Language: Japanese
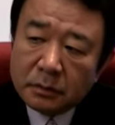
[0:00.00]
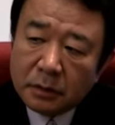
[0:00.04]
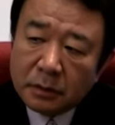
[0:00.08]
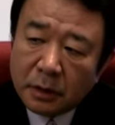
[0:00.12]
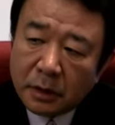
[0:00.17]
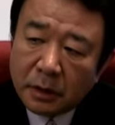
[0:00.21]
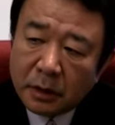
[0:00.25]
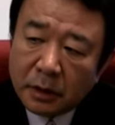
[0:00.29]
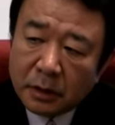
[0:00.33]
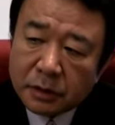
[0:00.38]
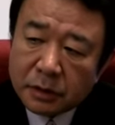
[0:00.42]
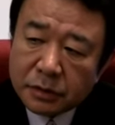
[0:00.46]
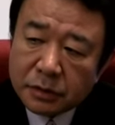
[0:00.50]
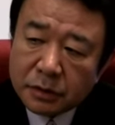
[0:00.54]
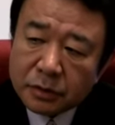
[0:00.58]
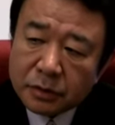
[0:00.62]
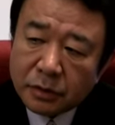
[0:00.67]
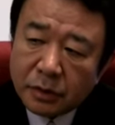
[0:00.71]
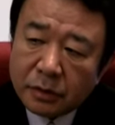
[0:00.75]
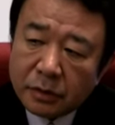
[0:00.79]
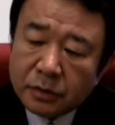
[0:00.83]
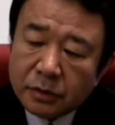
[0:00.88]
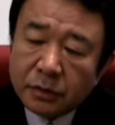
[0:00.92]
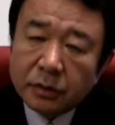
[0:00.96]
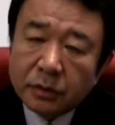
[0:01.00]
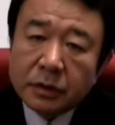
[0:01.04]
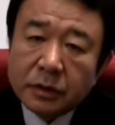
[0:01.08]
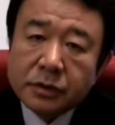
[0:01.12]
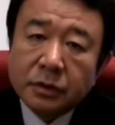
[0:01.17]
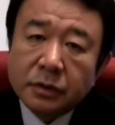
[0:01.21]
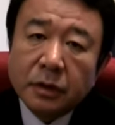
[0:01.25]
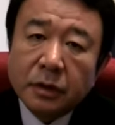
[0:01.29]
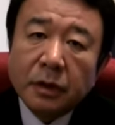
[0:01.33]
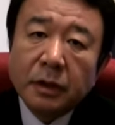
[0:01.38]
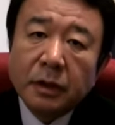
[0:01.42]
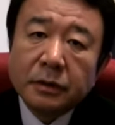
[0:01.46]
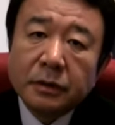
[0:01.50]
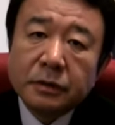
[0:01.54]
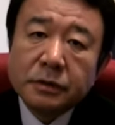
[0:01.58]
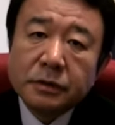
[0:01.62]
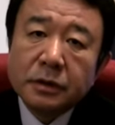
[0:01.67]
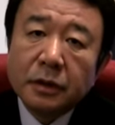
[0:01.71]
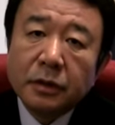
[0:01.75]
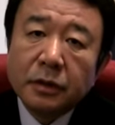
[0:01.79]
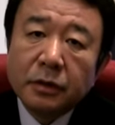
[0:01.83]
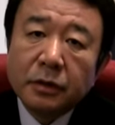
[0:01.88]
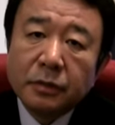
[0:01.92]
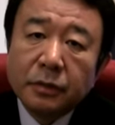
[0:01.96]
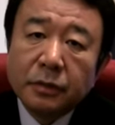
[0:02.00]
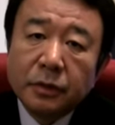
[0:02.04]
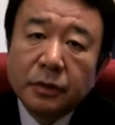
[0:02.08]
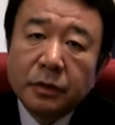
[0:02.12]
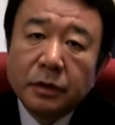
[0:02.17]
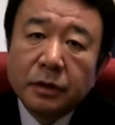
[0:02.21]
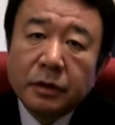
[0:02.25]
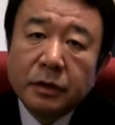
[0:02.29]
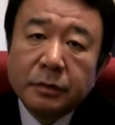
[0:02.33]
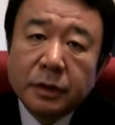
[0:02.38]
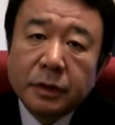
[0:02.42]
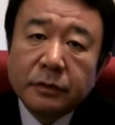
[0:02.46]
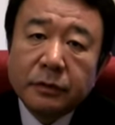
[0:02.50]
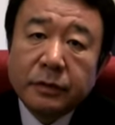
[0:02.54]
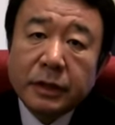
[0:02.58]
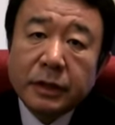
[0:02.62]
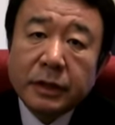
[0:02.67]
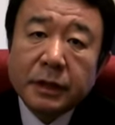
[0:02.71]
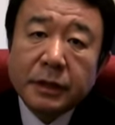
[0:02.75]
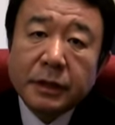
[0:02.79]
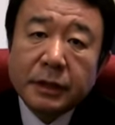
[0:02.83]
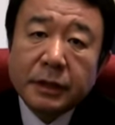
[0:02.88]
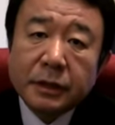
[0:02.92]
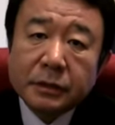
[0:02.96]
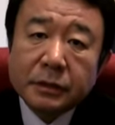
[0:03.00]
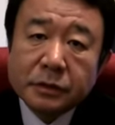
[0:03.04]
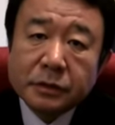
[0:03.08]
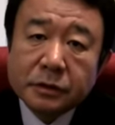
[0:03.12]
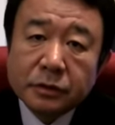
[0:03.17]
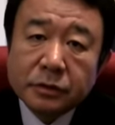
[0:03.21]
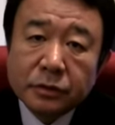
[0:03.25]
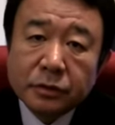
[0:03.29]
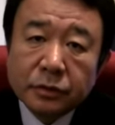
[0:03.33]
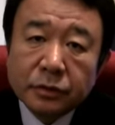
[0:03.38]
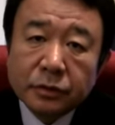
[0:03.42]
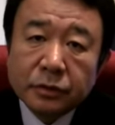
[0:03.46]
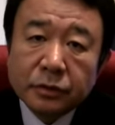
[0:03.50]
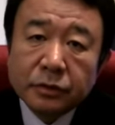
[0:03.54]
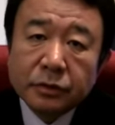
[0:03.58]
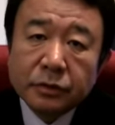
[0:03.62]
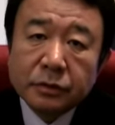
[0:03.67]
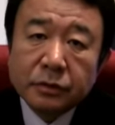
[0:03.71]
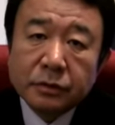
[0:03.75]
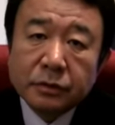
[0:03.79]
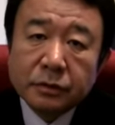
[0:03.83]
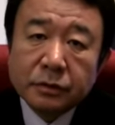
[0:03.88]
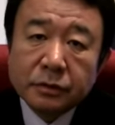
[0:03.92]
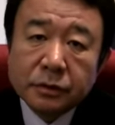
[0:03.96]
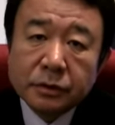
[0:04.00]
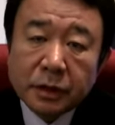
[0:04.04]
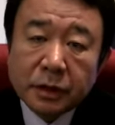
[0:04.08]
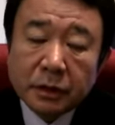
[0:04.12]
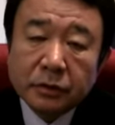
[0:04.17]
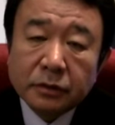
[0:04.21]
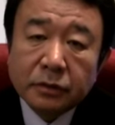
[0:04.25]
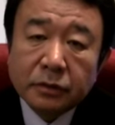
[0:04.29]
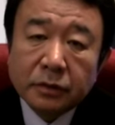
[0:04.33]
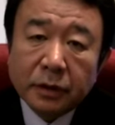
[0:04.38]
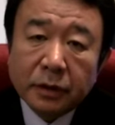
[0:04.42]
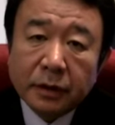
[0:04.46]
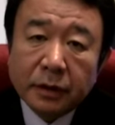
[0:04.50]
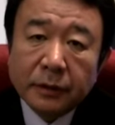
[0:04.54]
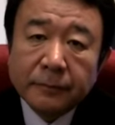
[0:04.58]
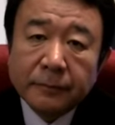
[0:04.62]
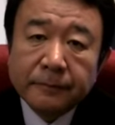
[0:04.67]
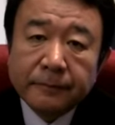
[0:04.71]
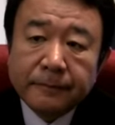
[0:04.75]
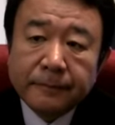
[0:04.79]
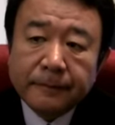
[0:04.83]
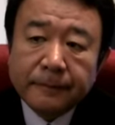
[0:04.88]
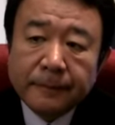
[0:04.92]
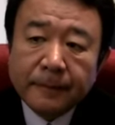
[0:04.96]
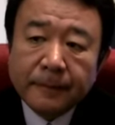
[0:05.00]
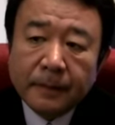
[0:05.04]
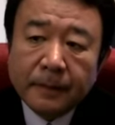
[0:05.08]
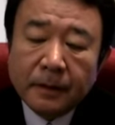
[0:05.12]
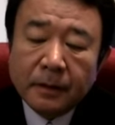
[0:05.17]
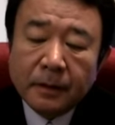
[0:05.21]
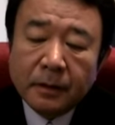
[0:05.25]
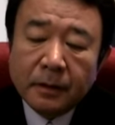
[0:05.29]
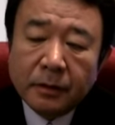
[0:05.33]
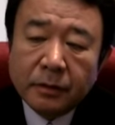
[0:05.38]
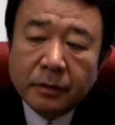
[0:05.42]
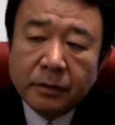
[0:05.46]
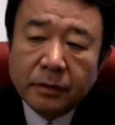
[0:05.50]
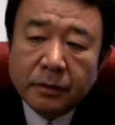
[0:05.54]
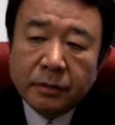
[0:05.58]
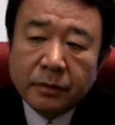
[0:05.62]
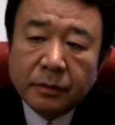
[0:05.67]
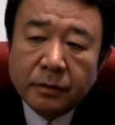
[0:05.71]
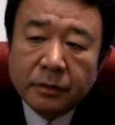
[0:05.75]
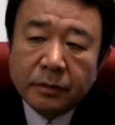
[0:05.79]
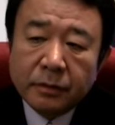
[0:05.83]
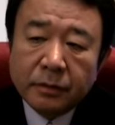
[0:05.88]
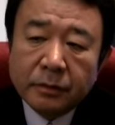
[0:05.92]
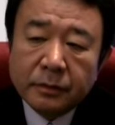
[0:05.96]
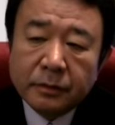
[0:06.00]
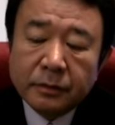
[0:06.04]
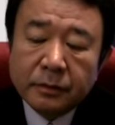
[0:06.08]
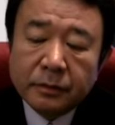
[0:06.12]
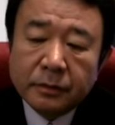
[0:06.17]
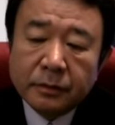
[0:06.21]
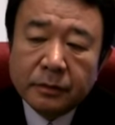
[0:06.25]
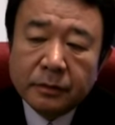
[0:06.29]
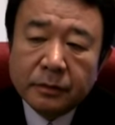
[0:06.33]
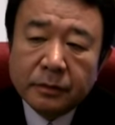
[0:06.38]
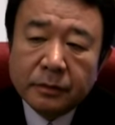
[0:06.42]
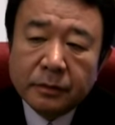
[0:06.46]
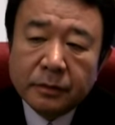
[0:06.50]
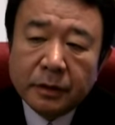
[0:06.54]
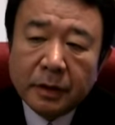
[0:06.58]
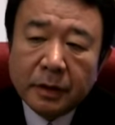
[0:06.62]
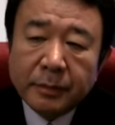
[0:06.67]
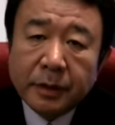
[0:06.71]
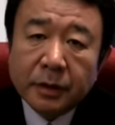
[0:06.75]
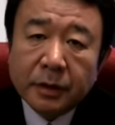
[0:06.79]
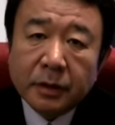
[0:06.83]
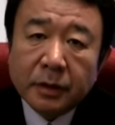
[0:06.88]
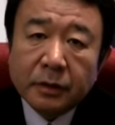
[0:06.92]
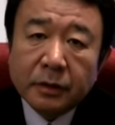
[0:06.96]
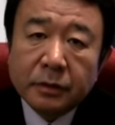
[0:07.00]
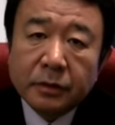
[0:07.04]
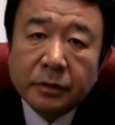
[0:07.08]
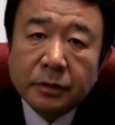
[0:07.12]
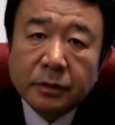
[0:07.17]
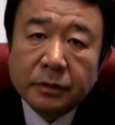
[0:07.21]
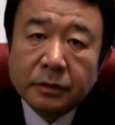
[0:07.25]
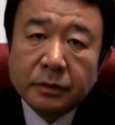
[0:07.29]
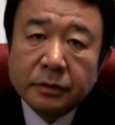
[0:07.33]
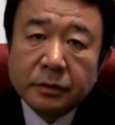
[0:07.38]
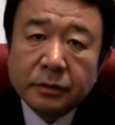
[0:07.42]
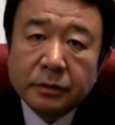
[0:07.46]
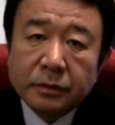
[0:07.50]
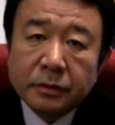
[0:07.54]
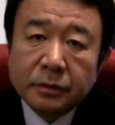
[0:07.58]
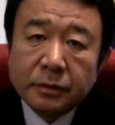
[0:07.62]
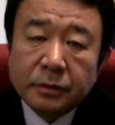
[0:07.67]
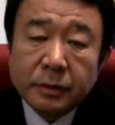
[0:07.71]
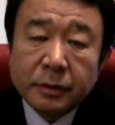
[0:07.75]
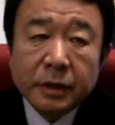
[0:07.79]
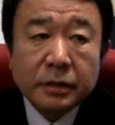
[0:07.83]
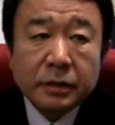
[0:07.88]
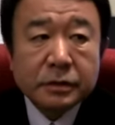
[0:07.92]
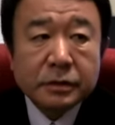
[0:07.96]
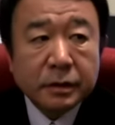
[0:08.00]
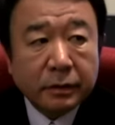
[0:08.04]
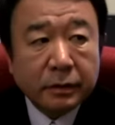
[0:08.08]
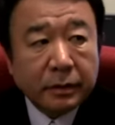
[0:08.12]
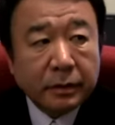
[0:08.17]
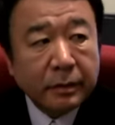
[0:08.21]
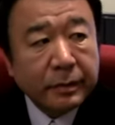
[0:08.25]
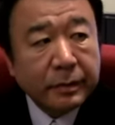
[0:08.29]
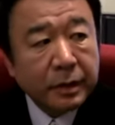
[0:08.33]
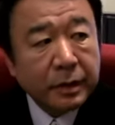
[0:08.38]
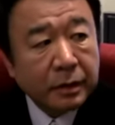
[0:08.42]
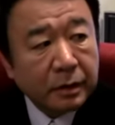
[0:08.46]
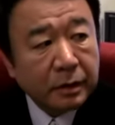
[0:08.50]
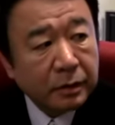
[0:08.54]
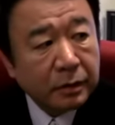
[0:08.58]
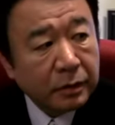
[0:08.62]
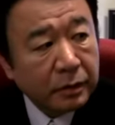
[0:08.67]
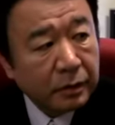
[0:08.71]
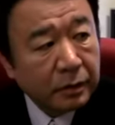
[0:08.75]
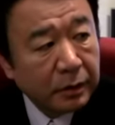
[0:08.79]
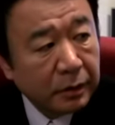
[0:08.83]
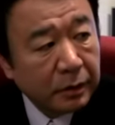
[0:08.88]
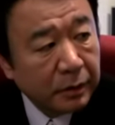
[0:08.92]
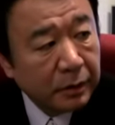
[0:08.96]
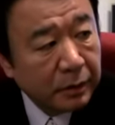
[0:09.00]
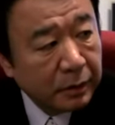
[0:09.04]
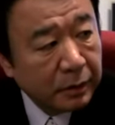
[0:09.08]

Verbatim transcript: で話はそれるようでそれないんですけれども今ウィキリークスというサイトであのアメリカの今現在はアメリカの